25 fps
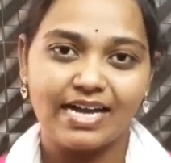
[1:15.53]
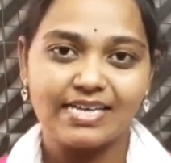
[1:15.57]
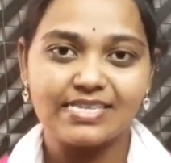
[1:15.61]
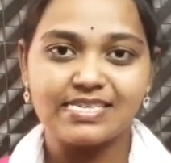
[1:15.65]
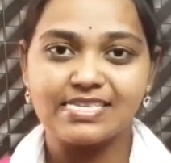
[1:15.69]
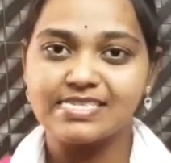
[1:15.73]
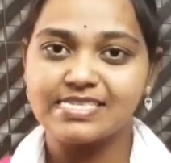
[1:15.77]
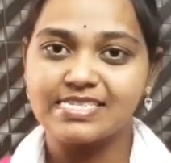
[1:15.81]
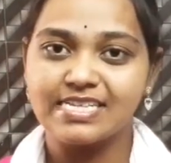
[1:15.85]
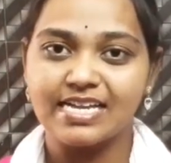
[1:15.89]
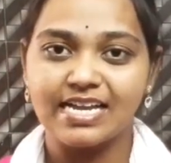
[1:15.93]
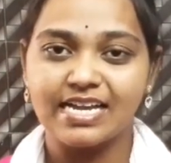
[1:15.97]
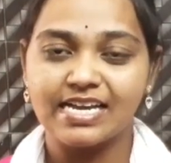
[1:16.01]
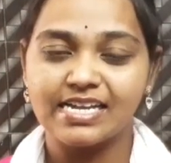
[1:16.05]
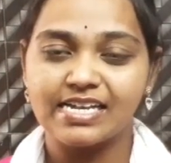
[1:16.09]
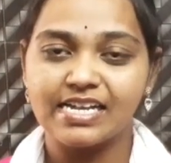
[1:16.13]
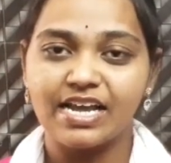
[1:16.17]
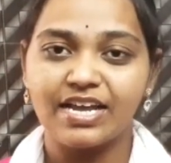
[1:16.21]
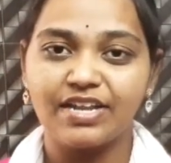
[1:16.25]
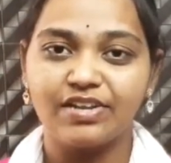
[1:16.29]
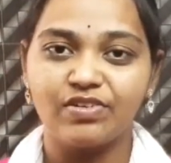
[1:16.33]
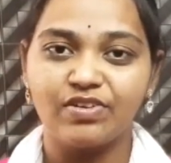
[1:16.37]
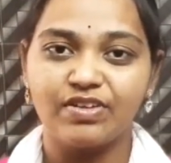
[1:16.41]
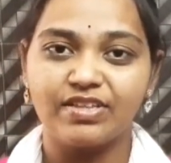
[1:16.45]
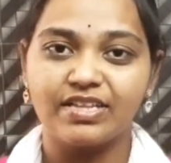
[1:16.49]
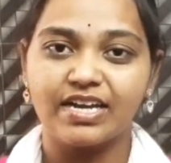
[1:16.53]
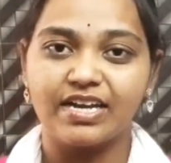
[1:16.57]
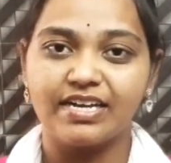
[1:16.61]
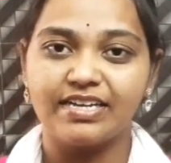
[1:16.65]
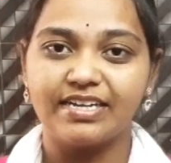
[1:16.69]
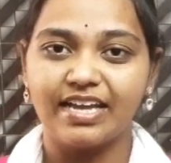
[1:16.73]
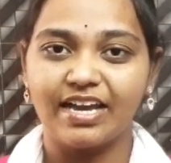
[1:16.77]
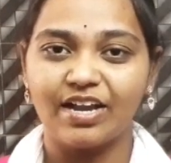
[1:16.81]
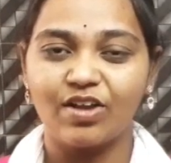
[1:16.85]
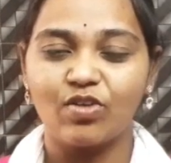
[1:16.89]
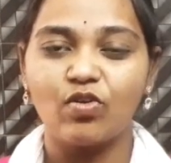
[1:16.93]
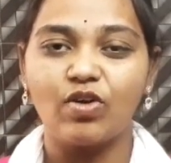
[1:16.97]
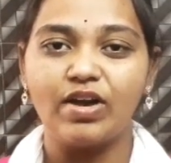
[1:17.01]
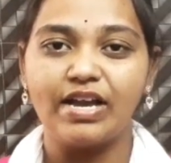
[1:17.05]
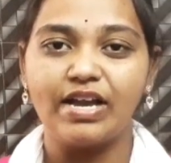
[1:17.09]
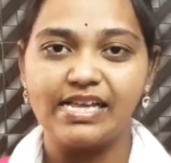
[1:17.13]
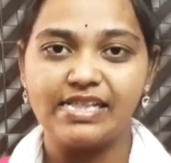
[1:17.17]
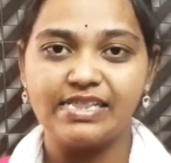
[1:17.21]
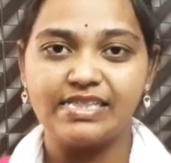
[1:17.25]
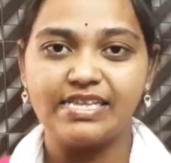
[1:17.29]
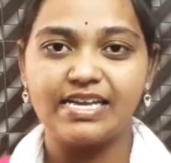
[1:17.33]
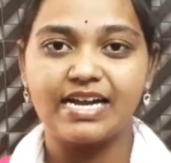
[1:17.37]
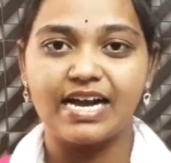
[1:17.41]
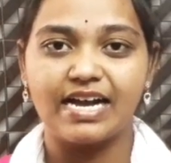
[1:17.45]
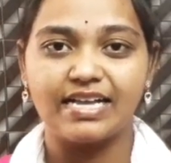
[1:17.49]
అసలు చేయట్లేను ఎందుకంటే ఎక్కువ
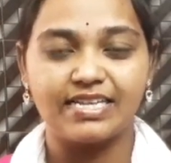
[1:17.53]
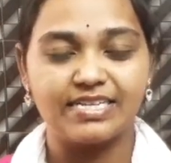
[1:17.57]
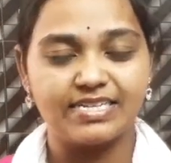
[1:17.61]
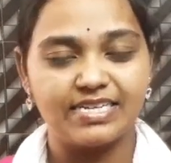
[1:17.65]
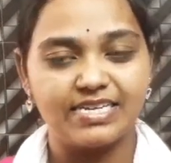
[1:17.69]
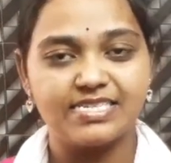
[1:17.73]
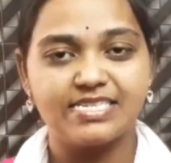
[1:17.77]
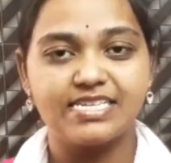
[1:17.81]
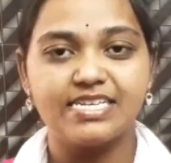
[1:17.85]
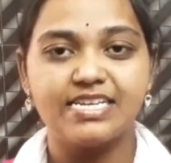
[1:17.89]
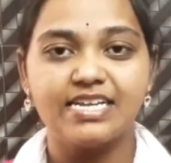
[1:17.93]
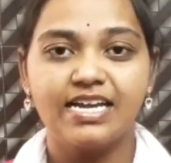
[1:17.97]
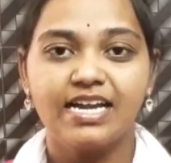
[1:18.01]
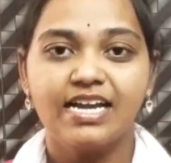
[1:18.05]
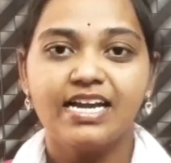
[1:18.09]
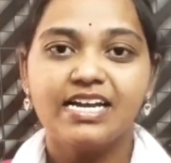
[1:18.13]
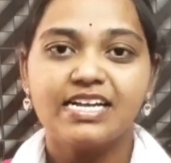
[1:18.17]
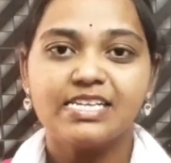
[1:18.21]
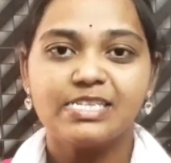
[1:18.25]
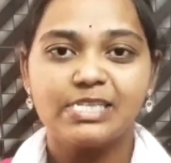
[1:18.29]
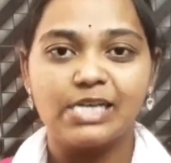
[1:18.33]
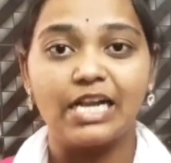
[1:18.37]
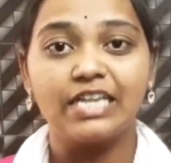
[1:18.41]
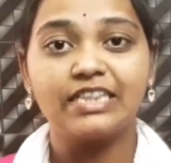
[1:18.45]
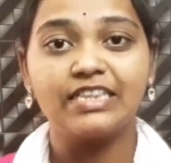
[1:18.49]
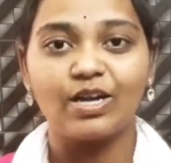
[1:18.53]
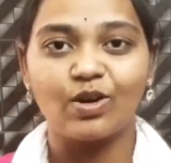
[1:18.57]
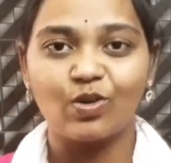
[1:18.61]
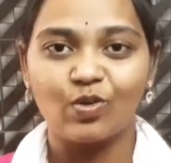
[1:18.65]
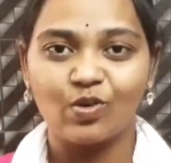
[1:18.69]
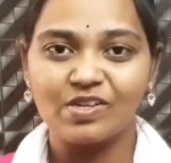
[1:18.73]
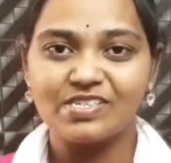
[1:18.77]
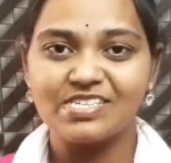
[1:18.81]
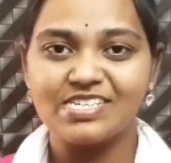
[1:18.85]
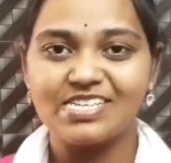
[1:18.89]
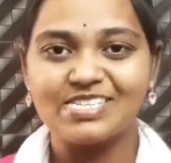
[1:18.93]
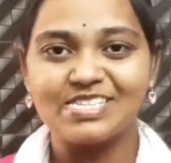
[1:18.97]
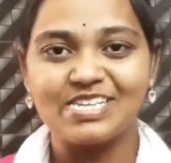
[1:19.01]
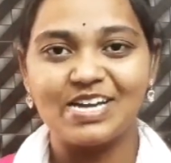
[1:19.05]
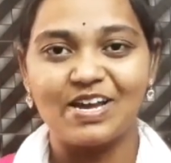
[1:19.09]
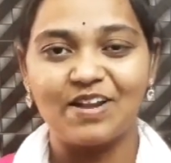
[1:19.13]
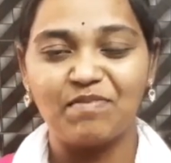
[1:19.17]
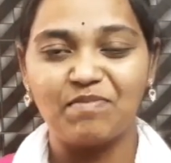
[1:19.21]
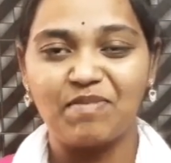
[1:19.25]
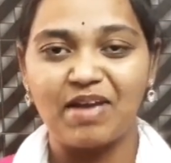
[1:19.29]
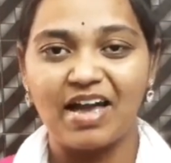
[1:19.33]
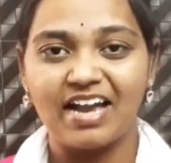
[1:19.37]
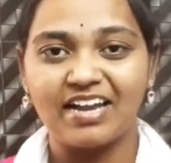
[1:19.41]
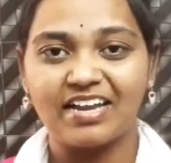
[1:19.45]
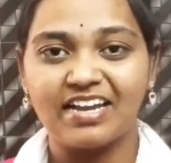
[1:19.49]
హెల్దీ కాదనేసి చాలా తక్కువ
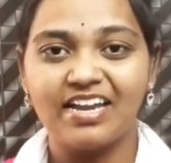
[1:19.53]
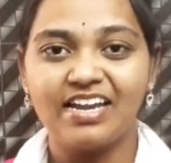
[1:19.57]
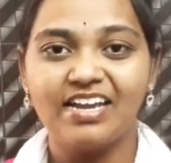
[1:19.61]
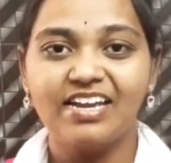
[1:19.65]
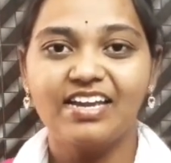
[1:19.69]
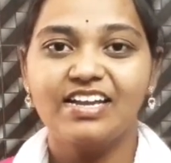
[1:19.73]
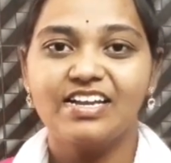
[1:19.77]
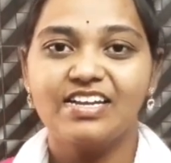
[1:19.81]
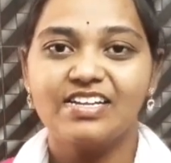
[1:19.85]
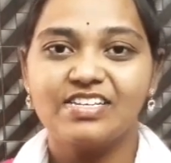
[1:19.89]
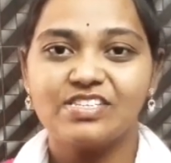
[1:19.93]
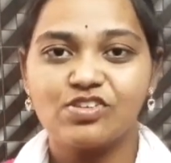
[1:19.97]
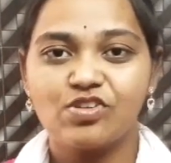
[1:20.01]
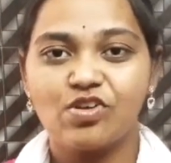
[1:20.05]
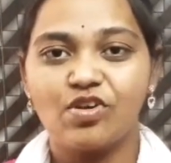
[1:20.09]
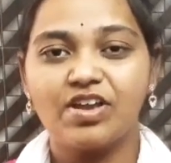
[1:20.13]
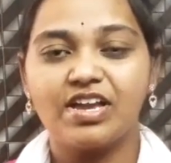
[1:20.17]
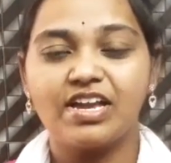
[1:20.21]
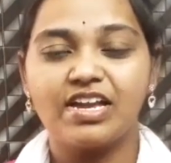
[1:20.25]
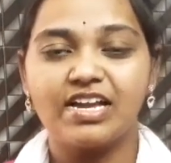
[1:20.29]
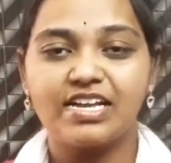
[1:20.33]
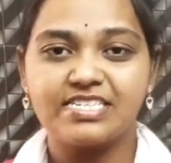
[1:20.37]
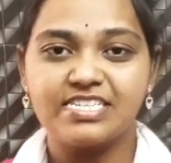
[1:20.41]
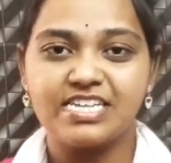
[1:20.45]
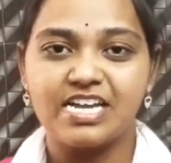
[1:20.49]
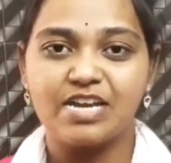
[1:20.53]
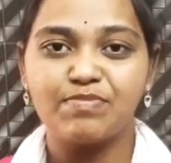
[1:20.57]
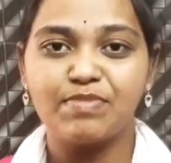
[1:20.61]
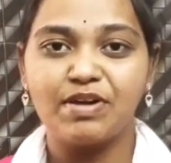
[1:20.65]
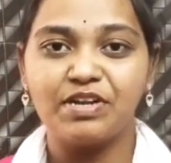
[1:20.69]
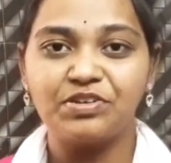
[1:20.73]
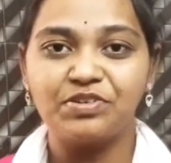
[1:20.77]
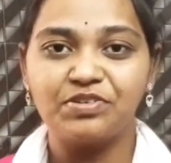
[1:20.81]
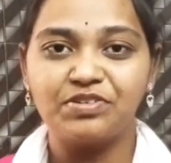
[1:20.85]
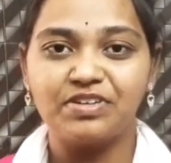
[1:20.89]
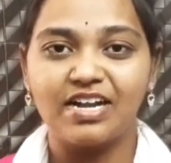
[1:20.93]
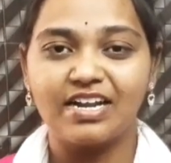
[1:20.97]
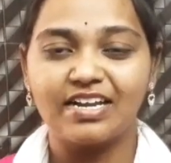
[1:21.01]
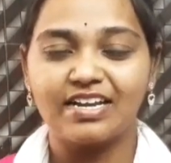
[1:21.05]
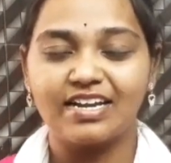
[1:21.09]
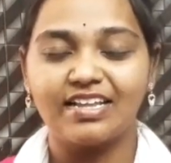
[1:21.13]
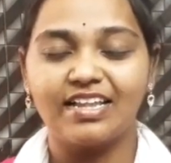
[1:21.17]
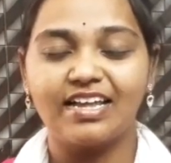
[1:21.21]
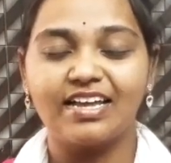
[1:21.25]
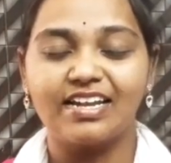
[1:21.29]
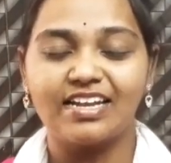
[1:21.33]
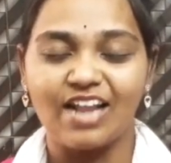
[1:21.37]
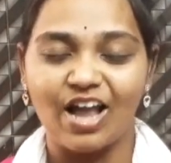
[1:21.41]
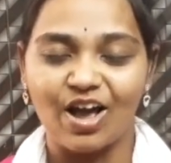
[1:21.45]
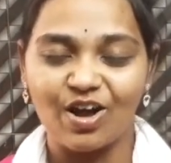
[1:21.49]
చేస్తాను మ్యాగీ సో ఇంకా చేయమంటున్నారు
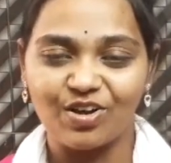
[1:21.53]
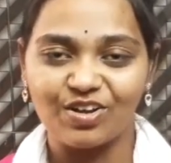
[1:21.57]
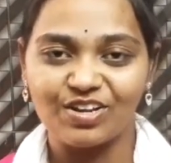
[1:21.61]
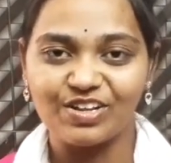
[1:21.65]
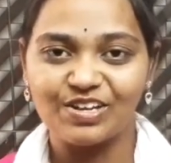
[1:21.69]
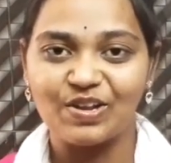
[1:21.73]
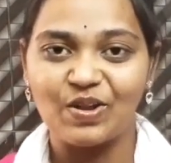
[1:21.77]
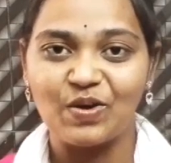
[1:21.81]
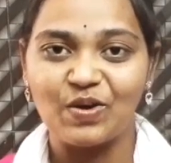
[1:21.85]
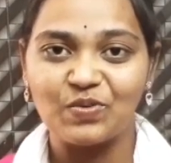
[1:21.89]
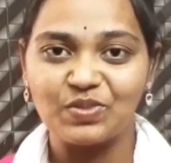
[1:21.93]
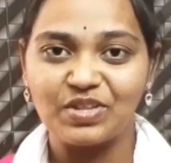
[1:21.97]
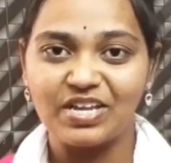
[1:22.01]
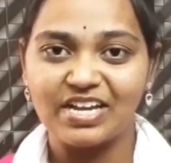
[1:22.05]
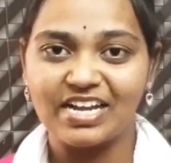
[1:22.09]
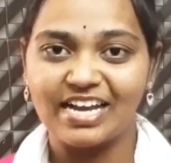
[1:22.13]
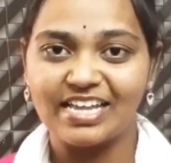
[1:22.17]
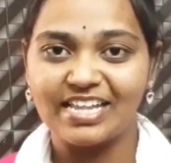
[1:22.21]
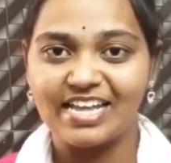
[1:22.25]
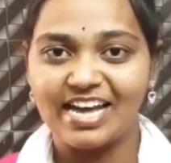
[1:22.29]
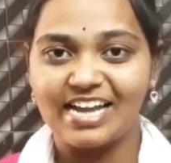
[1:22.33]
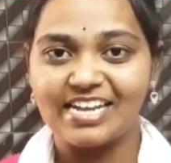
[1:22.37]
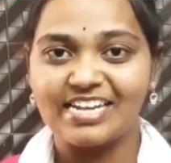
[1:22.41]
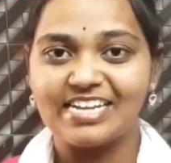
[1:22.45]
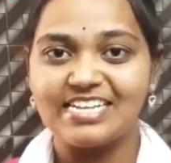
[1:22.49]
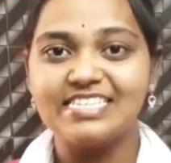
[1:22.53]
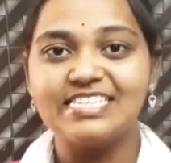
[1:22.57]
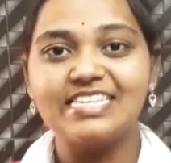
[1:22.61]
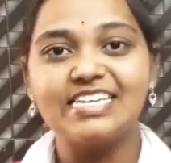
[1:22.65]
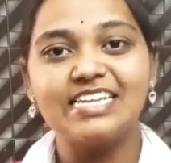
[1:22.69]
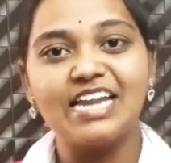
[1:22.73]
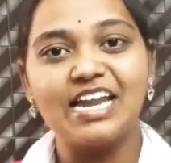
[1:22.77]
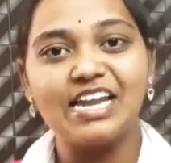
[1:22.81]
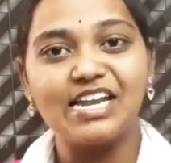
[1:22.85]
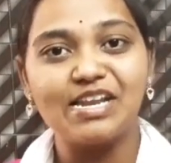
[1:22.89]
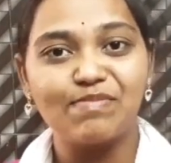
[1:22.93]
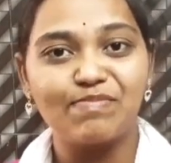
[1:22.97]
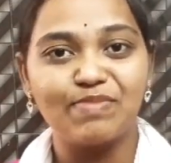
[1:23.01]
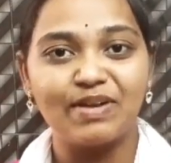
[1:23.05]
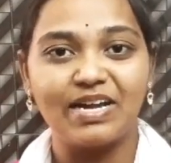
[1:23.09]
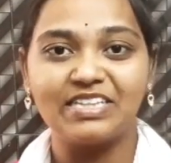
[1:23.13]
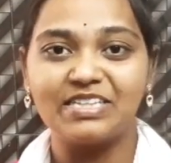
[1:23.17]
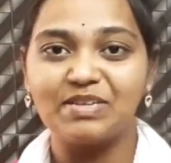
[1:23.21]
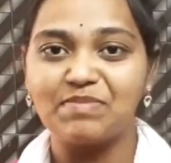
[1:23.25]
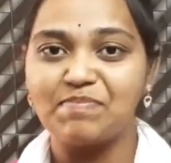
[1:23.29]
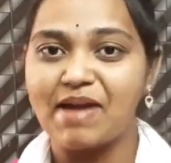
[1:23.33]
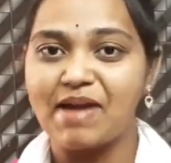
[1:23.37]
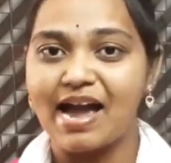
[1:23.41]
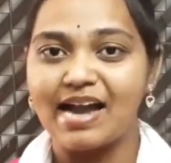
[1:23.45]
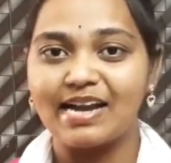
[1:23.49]
కదా ఇట్లా ఇంట్లో ఉంది కదా అనేసి నేను
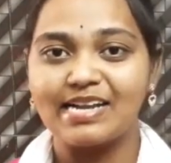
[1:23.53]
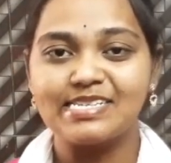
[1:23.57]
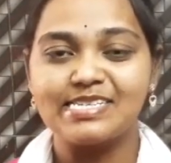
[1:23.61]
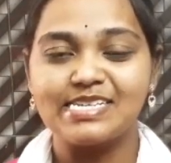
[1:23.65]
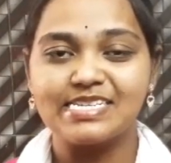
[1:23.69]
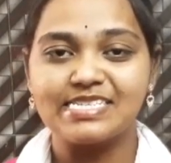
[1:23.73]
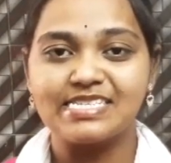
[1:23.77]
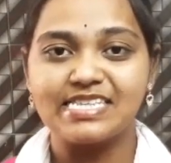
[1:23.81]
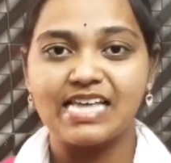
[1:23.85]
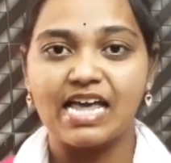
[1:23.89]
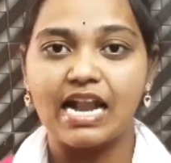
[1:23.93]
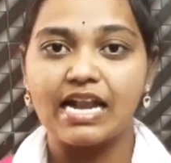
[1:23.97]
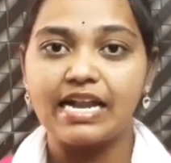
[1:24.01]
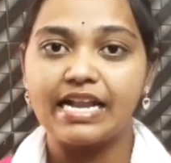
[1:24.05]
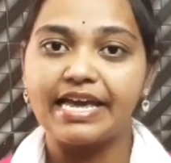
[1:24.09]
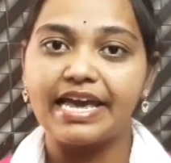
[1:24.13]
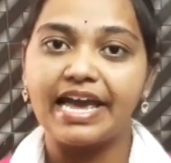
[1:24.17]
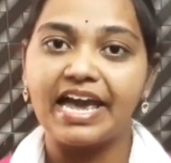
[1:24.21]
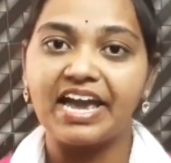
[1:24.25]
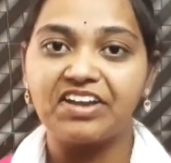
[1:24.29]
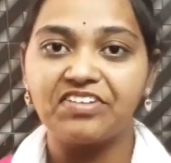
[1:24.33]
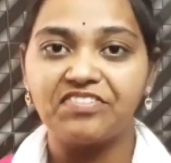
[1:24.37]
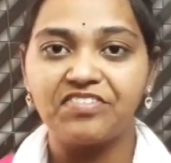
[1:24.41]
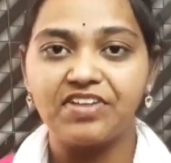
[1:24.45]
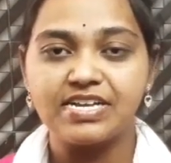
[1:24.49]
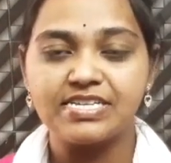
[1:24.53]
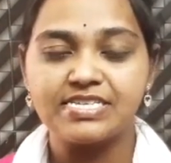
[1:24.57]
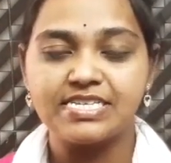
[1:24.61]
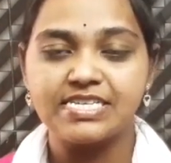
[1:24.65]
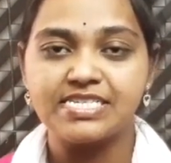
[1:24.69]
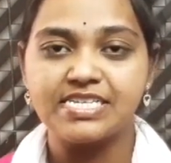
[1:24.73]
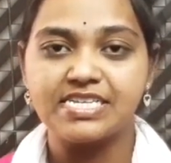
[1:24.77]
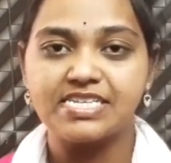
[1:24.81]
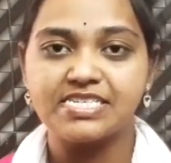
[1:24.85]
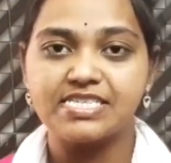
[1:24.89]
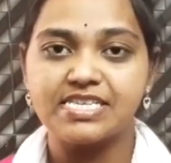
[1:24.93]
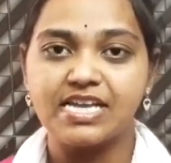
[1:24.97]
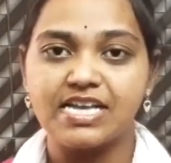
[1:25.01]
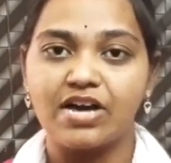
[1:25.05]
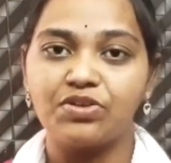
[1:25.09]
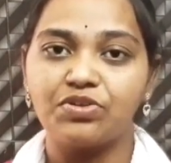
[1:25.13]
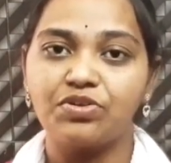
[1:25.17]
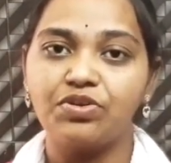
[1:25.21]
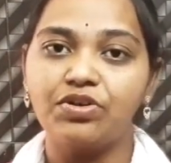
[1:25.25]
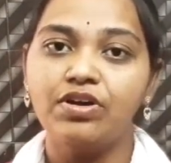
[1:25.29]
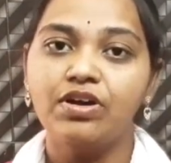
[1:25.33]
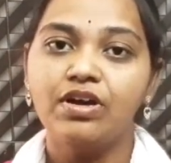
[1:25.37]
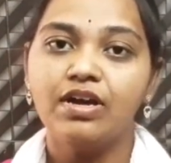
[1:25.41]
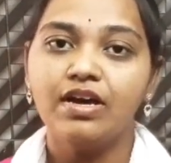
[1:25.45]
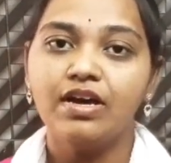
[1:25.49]
ఇప్పుడైతే మ్యాగీ చేస్తానండి ఎగ్ వేసి చేస్తాను